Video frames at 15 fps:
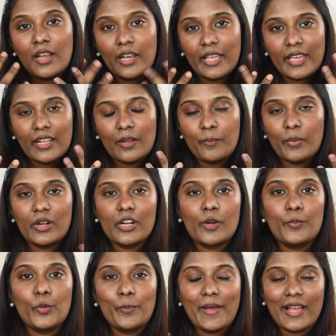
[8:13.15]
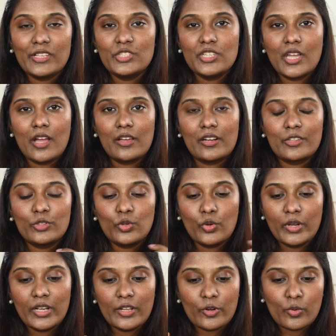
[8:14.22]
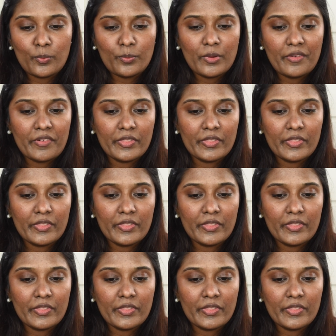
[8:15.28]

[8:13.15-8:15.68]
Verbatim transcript: லேயர் அப் பண்ணுறப்போ பேட்சி ஆகிறதோ இல்லை ரொம்ப